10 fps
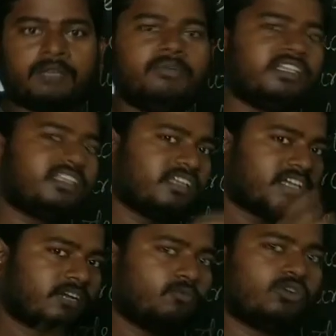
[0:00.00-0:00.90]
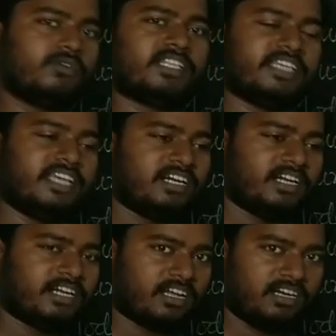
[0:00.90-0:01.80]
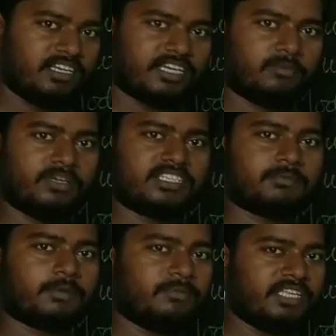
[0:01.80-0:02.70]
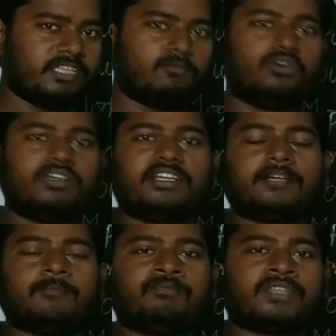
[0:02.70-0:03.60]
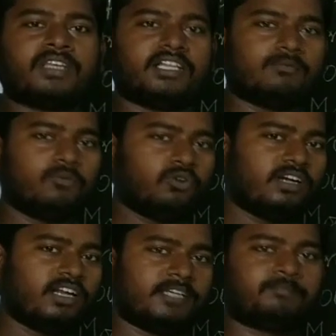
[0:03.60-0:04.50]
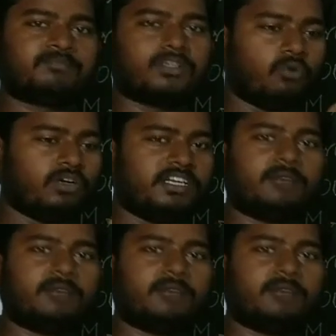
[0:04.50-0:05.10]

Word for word: மீதி இருக்கிற மூணு இந்த ஏழில் நாலு போயிடுச்சு இப்போ மீதி மூணு இருக்குது அந்த மூணில் ஒன்று